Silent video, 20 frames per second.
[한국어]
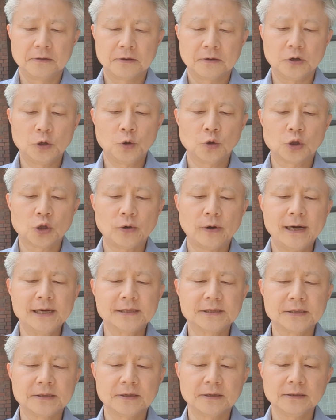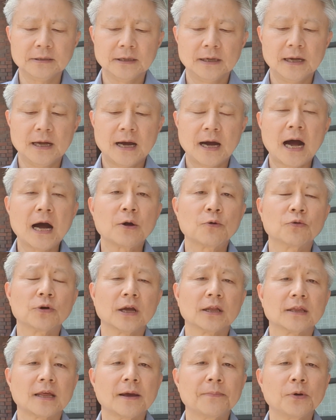그리고 트와이스 등
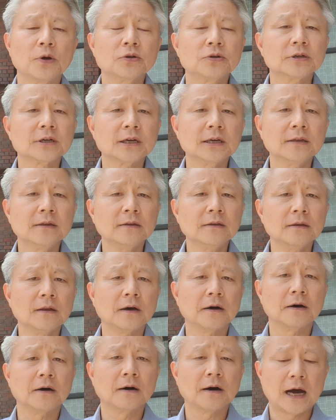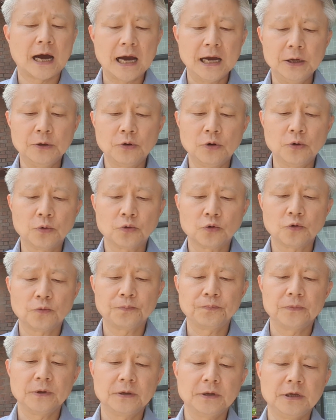한국의 대표적인 어, 아이돌 그룹
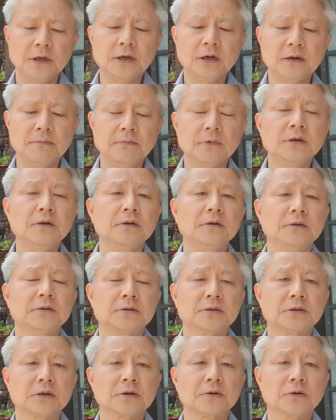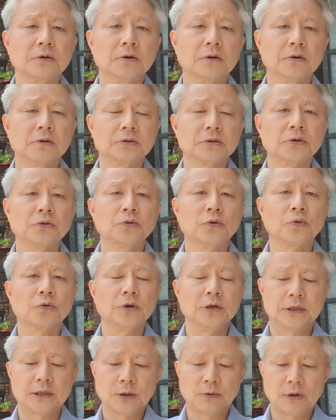이름을 적어
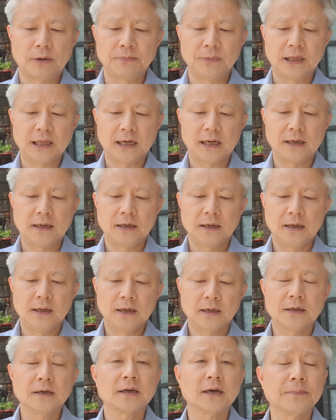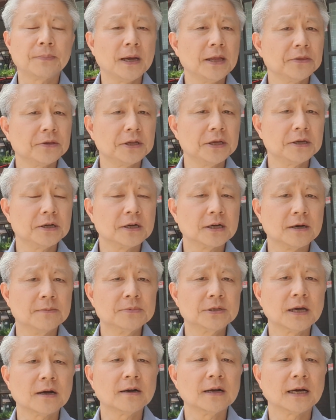적어놓고 있다고 합니다. 그러니까 팬들이 이를
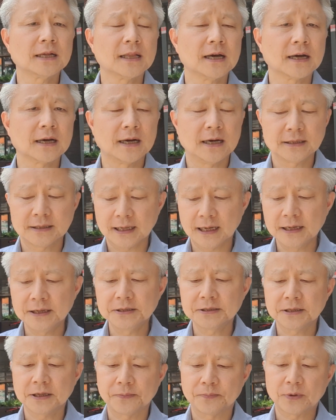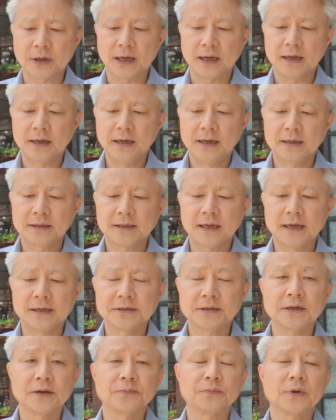검색을 하다가 자연스럽게
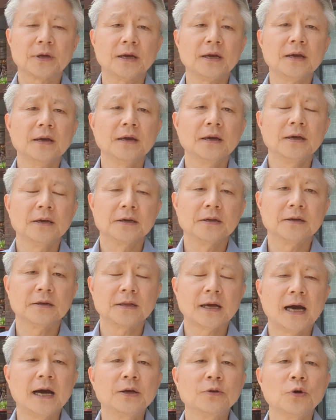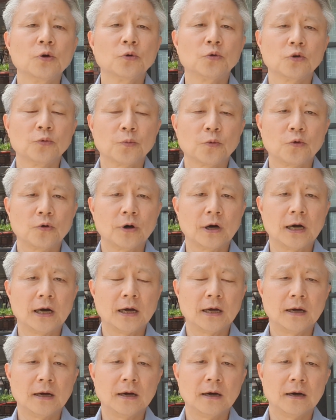자연스럽게 이런 아이돌 그룹과
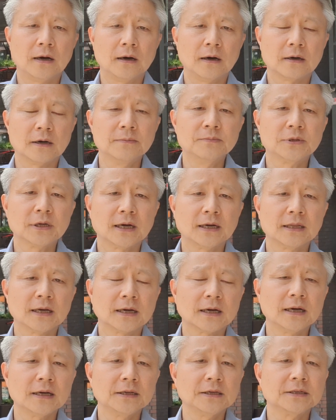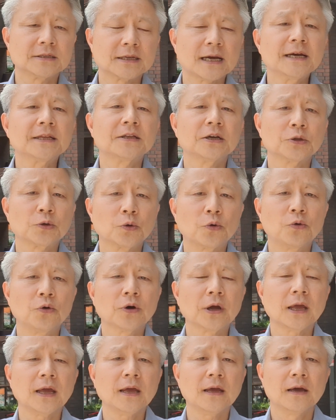어, 검색하다가 이 사이트에
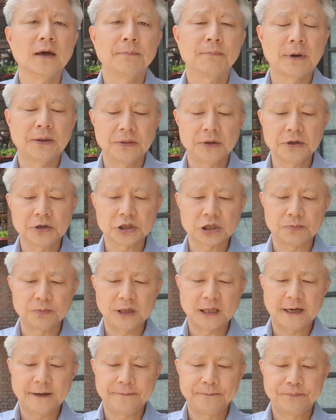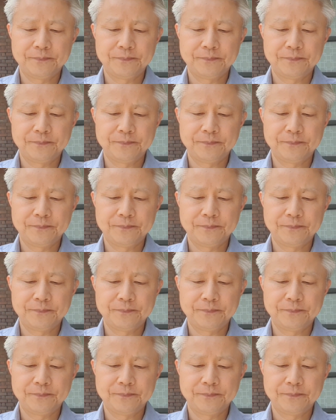들어오게 만든 것입니다.